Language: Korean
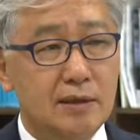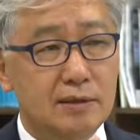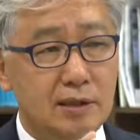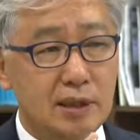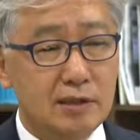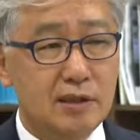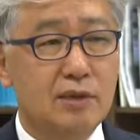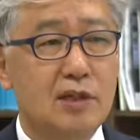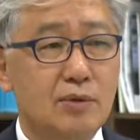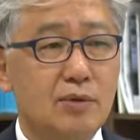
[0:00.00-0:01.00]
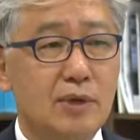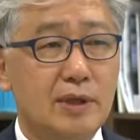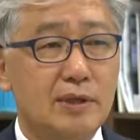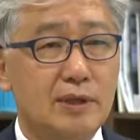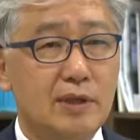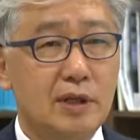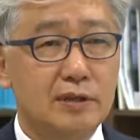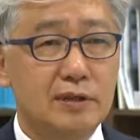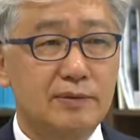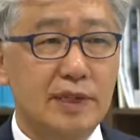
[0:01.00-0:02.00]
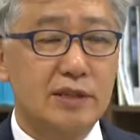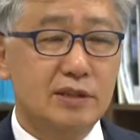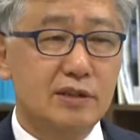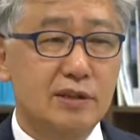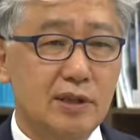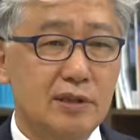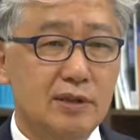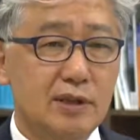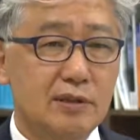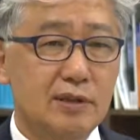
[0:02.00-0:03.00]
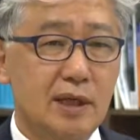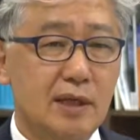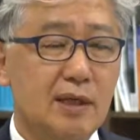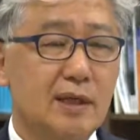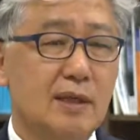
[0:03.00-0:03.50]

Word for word: 세계 지질공원 이런 것들이 많이 지정되어 있는데